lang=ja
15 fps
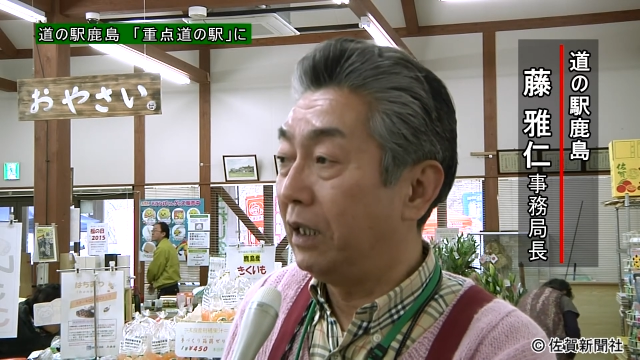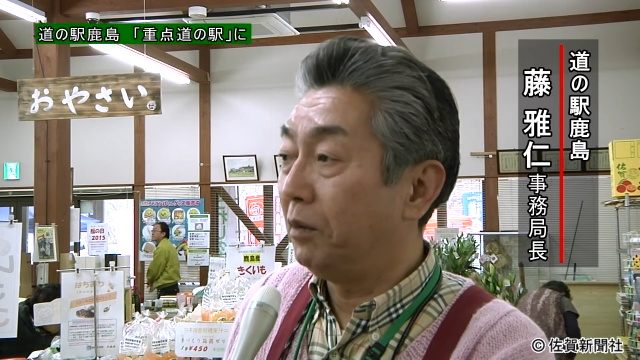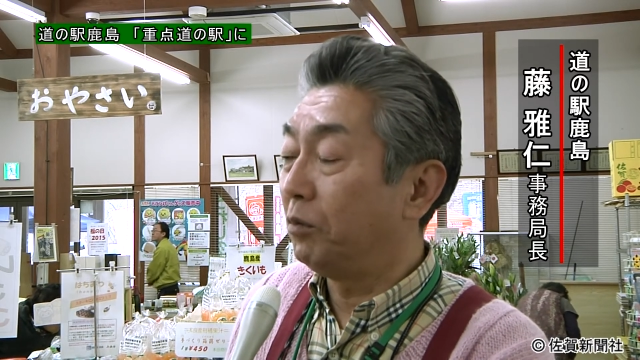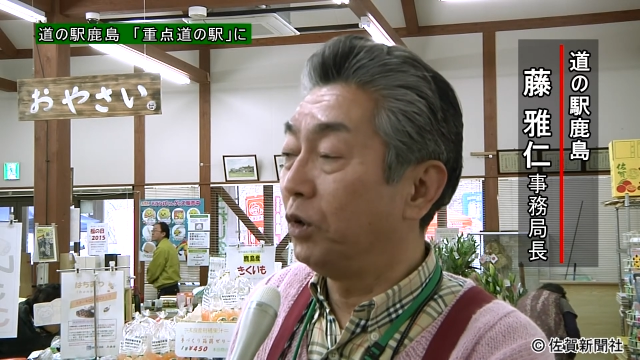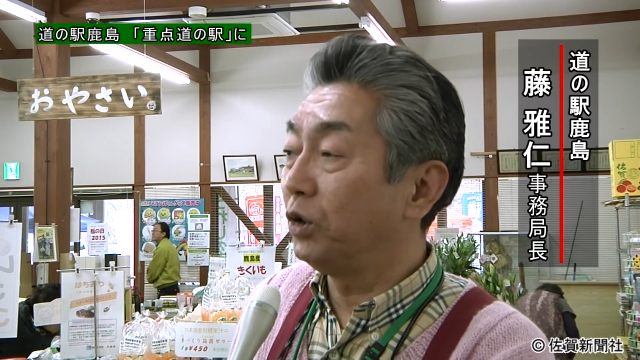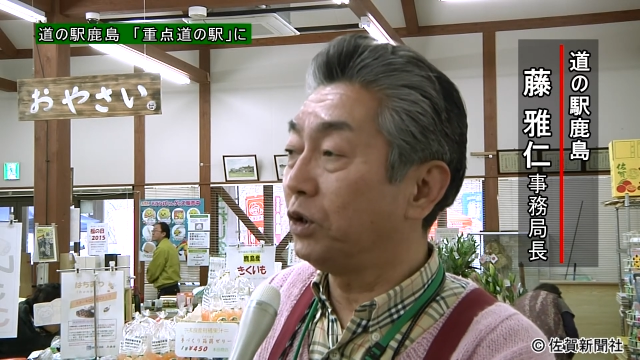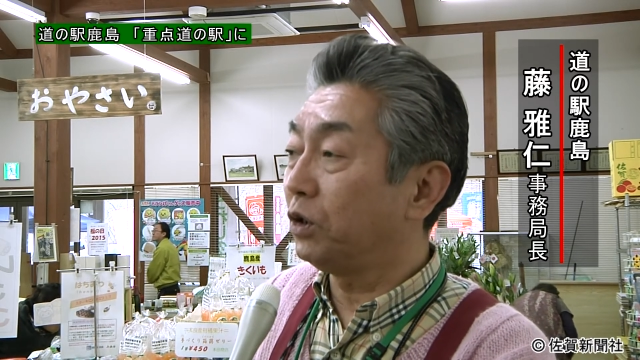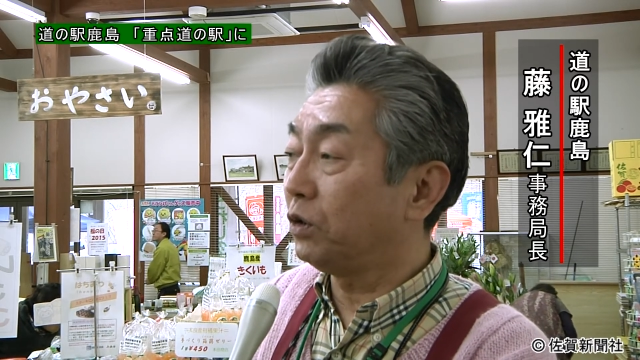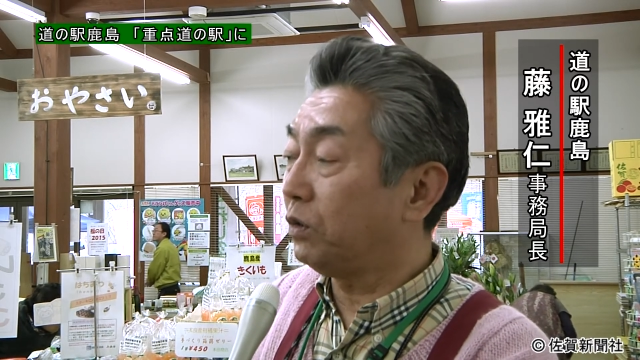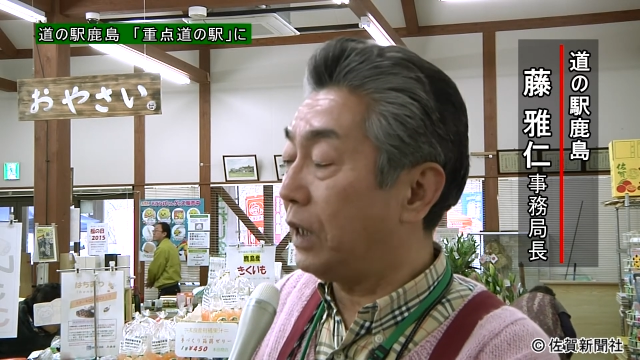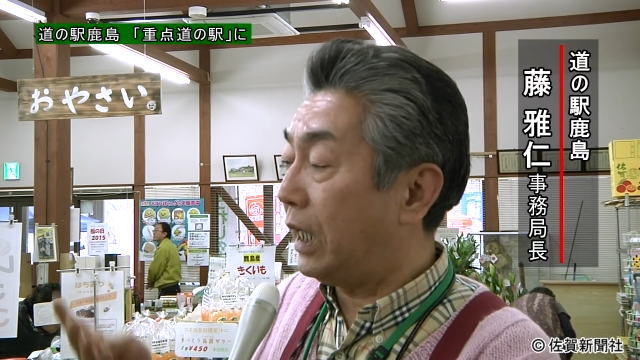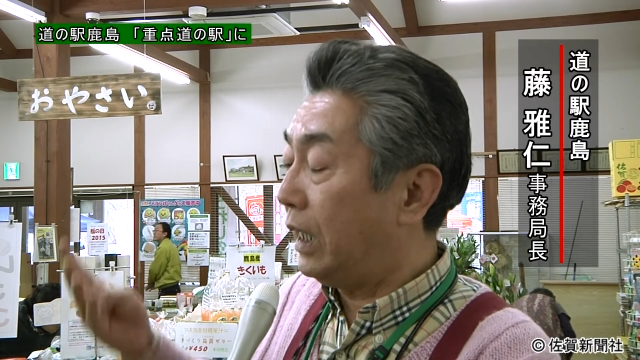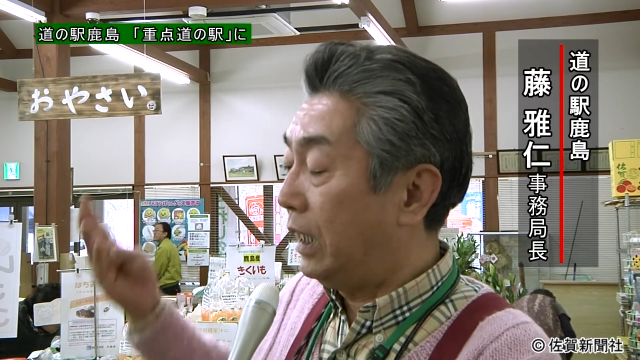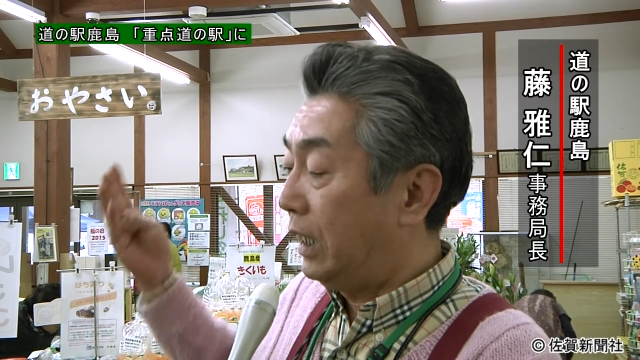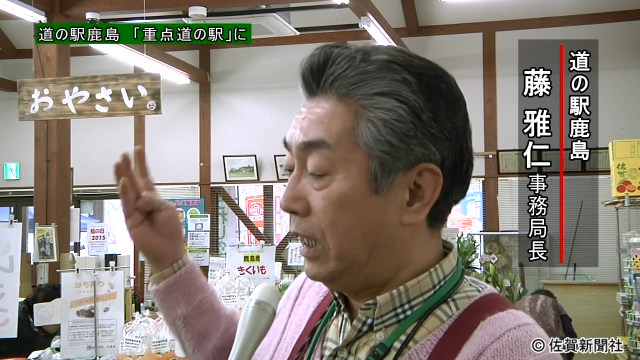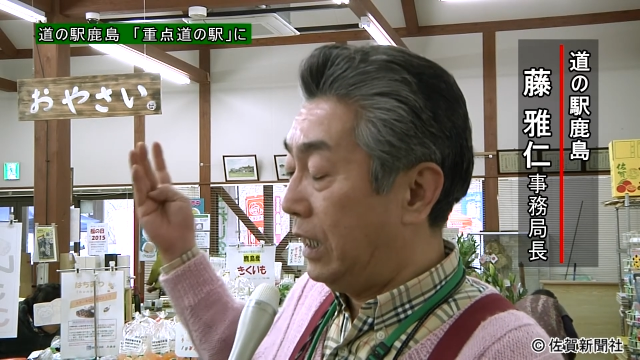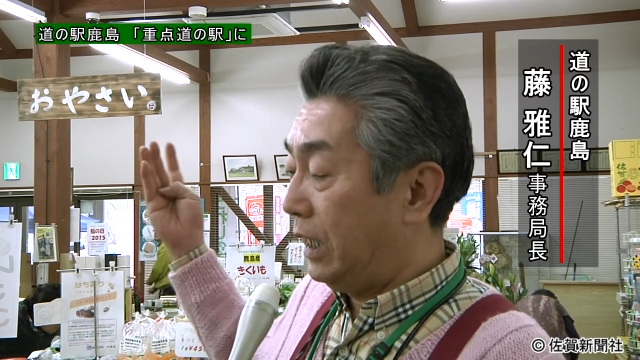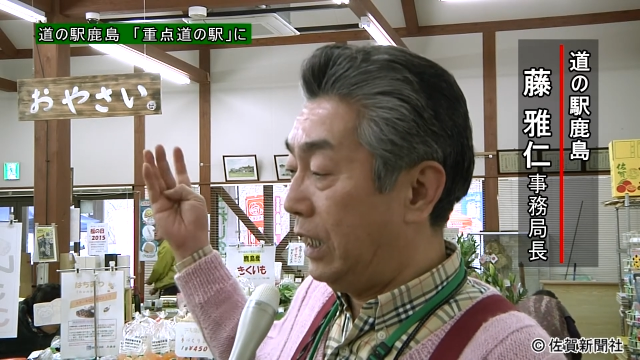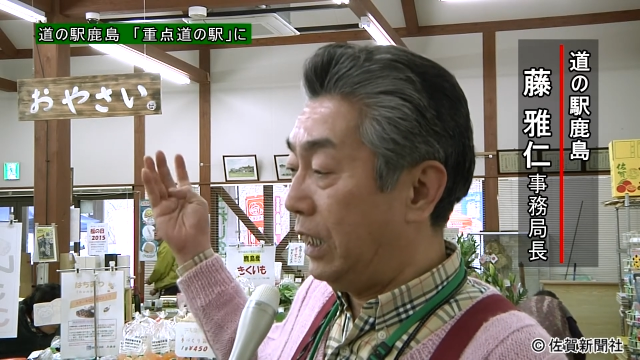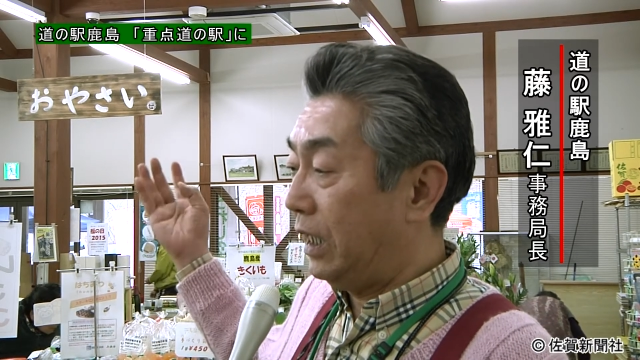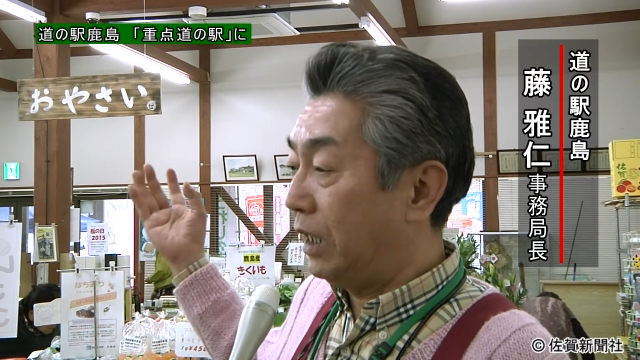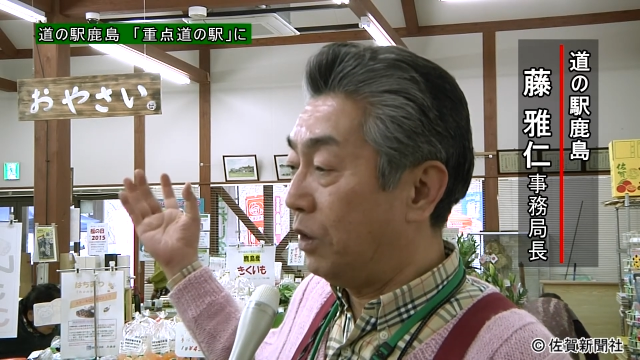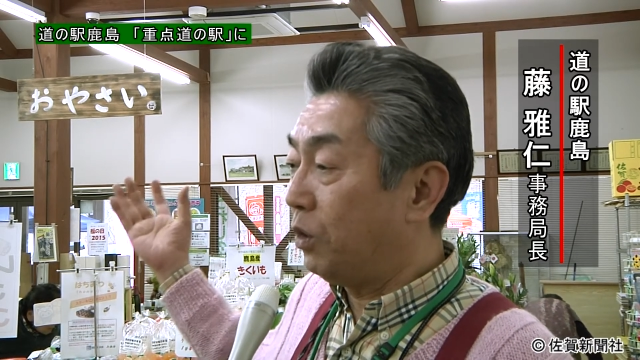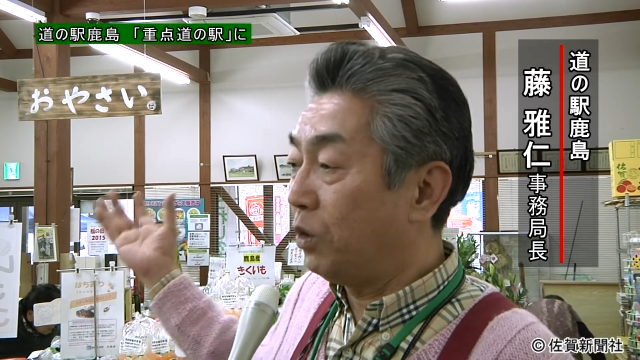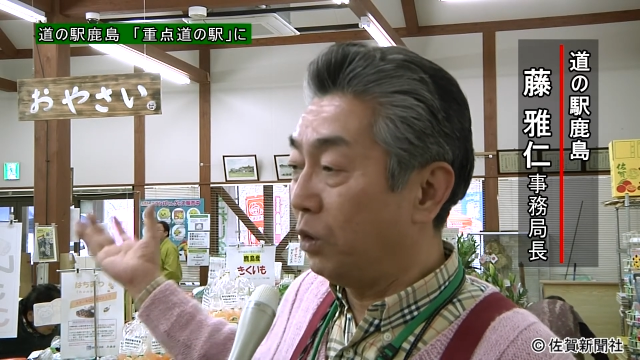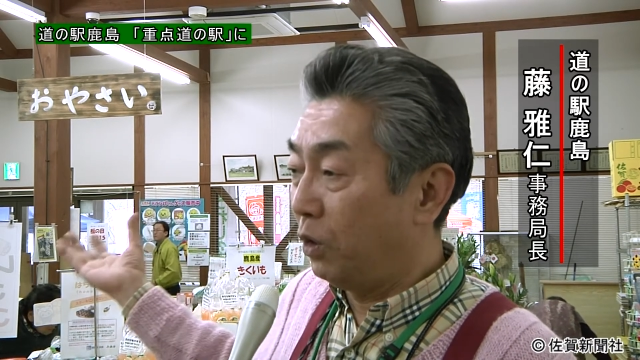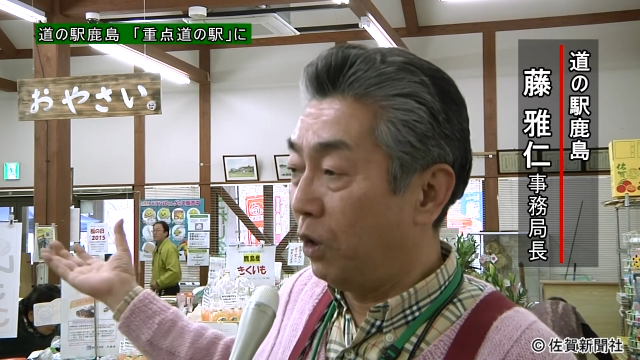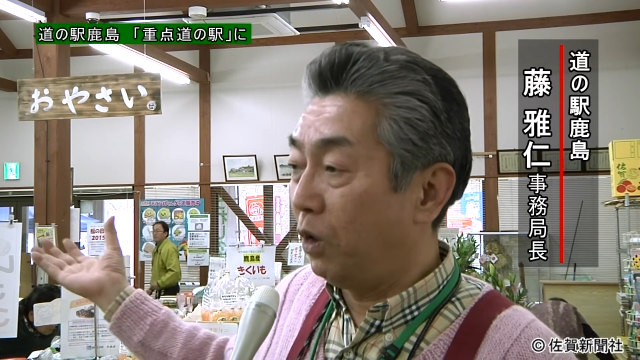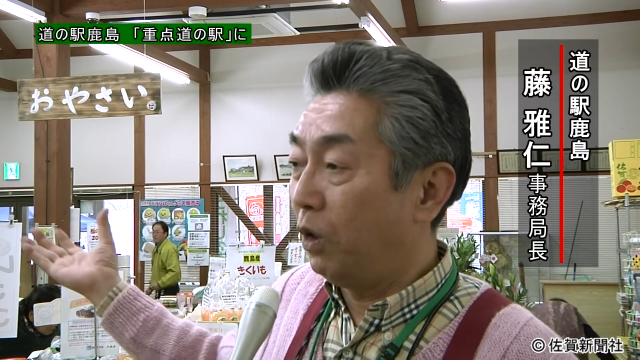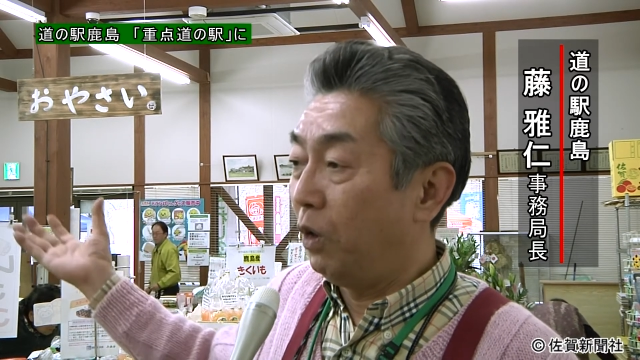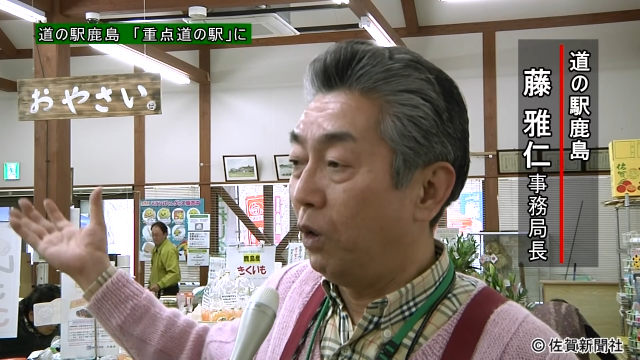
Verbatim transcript: もう1つは、えー、ここの